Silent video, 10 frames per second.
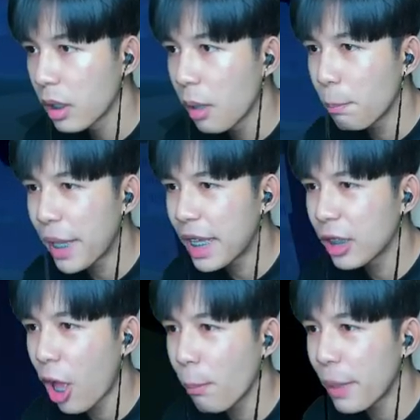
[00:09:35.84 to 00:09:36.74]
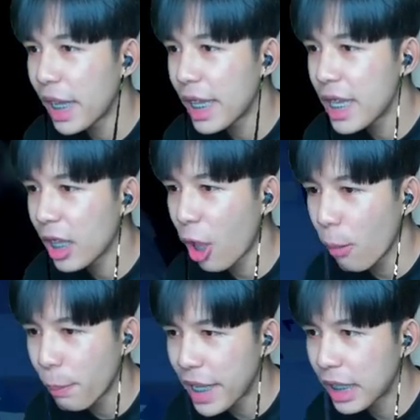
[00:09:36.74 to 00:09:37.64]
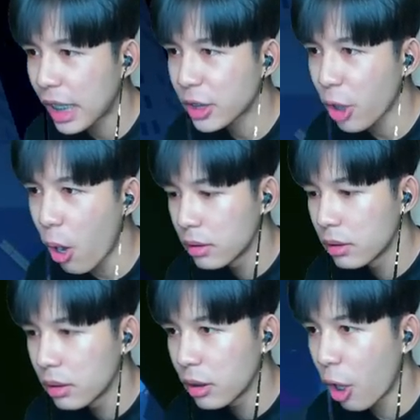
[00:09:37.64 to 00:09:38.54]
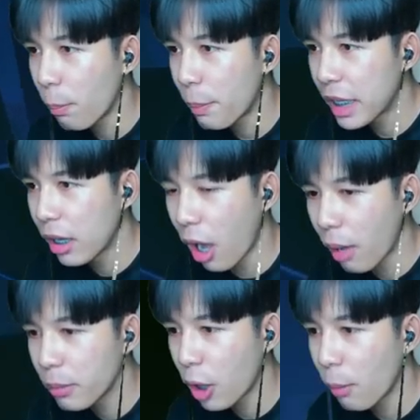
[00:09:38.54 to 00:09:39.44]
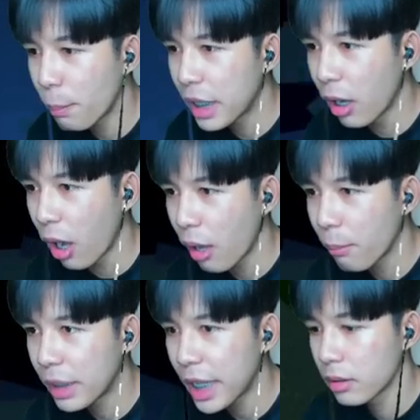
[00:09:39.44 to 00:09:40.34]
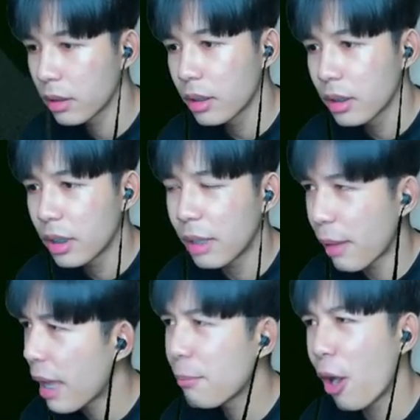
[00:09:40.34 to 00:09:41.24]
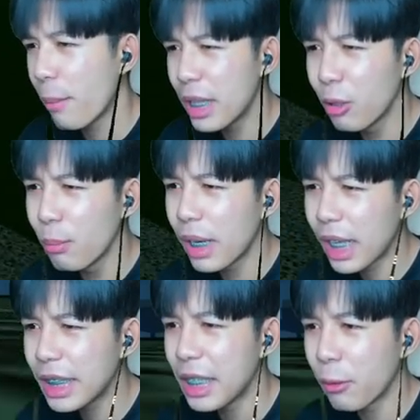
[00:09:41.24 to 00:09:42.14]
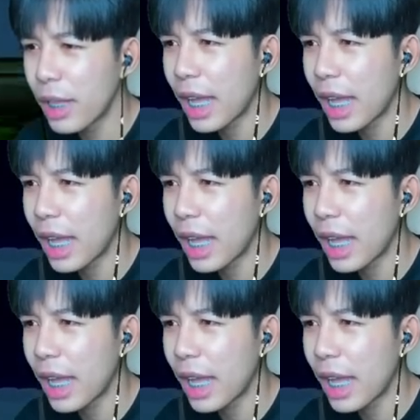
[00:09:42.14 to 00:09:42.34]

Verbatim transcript: ปิงร้องปิงไอ้เฮียร้องปิงกระจอกร้องปิงเหรอมึงร้องปิงเหรอมานี่ เห็นปะพอไม่ลุมมึงก็หนีกูอย่าง